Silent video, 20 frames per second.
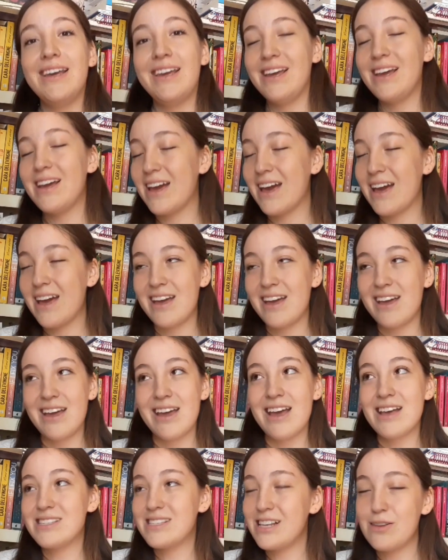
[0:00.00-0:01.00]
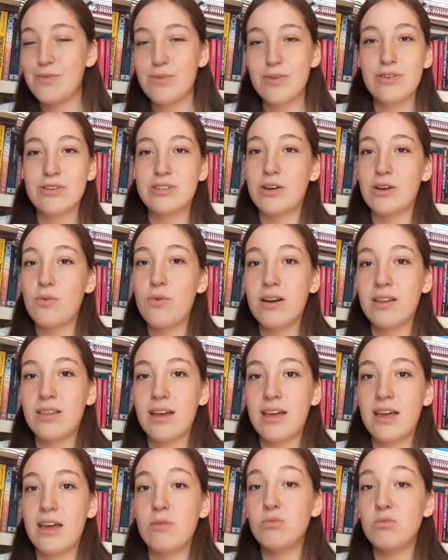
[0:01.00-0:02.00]
Y que este libro nos
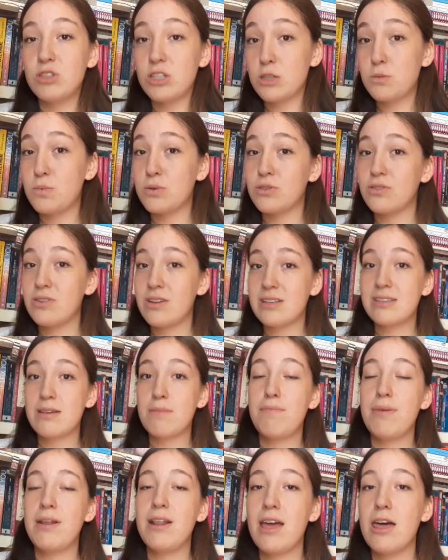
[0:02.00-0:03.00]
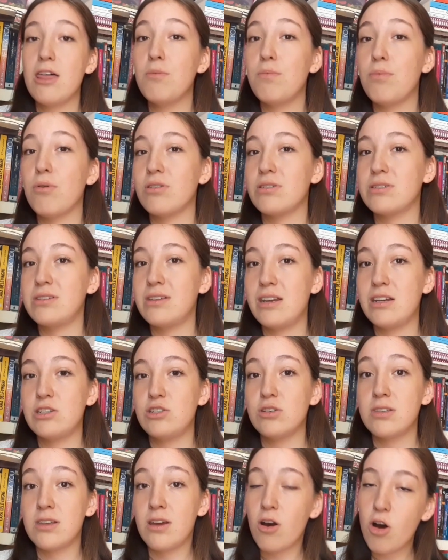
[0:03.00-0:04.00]
recuerda que muchas personas han peleado por los
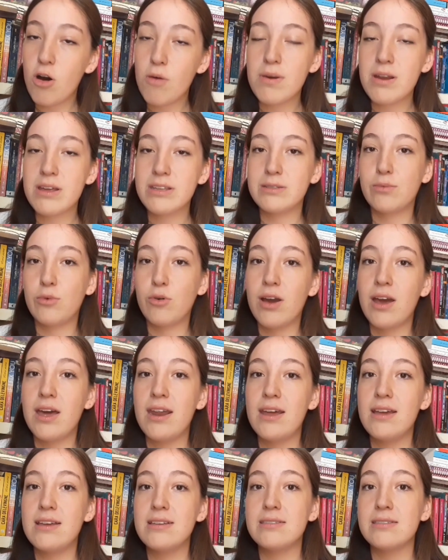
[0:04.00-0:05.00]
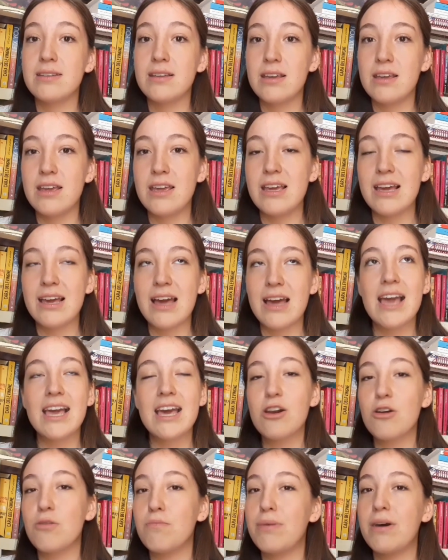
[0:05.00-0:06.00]
derechos de hombres, de mujeres, y hay
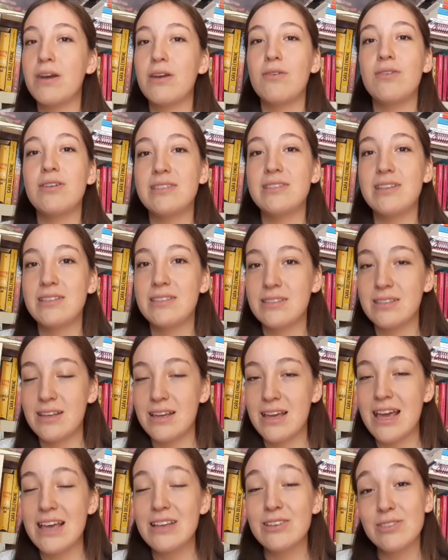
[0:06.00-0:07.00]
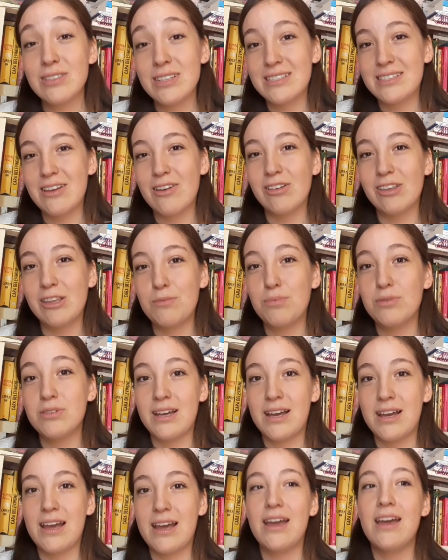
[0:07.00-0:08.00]
que romper con esos estereotipos
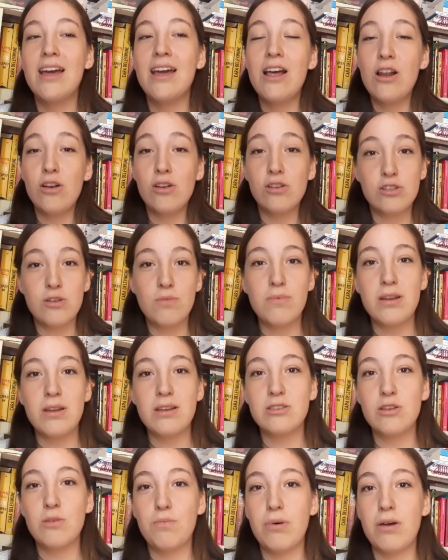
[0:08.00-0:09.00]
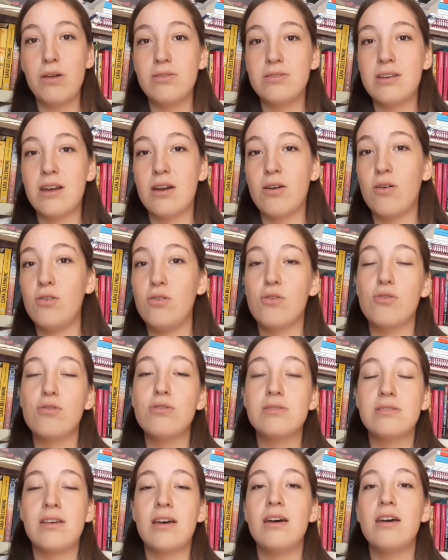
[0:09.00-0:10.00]
de que los hombres no pueden usar color
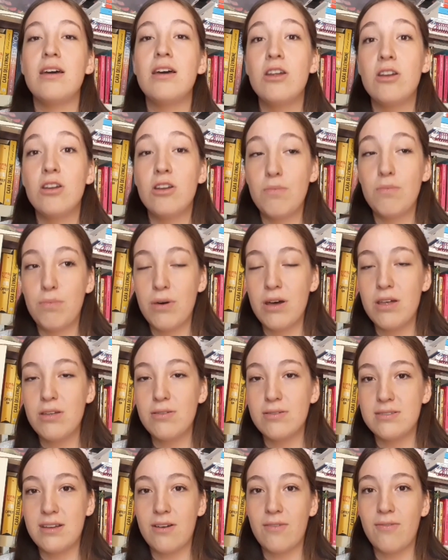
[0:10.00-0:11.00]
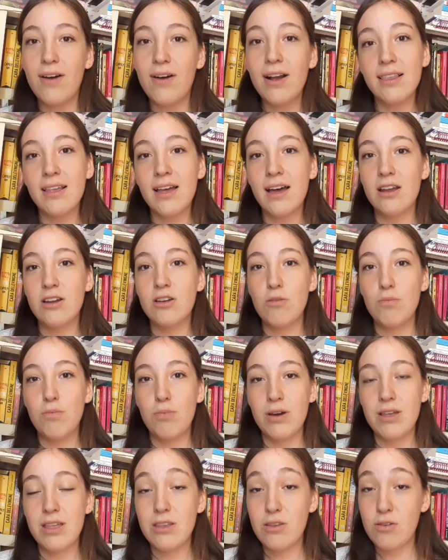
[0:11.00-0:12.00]
rosa, no pueden usar falda, no
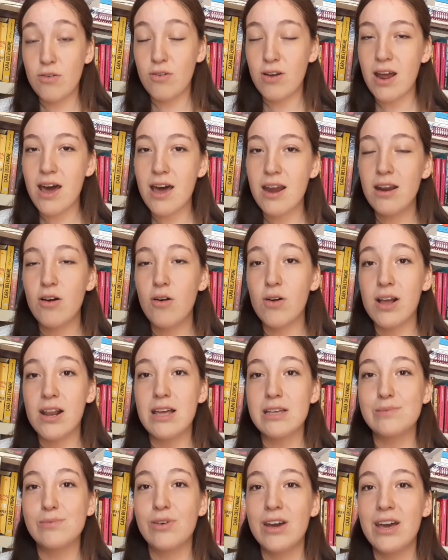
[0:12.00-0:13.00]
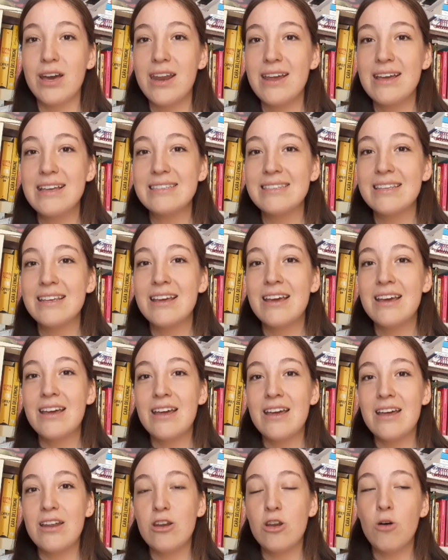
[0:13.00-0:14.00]
pueden llorar, o que las mujeres
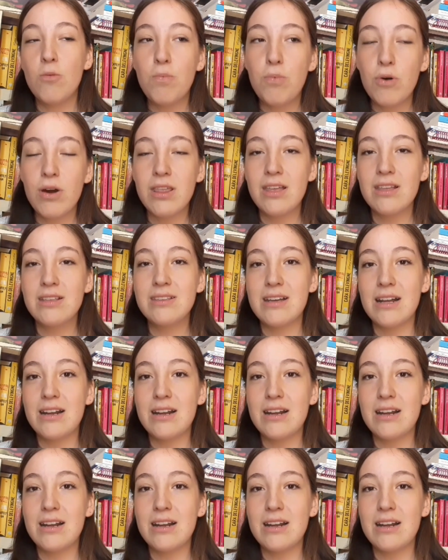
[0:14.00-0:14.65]
no pueden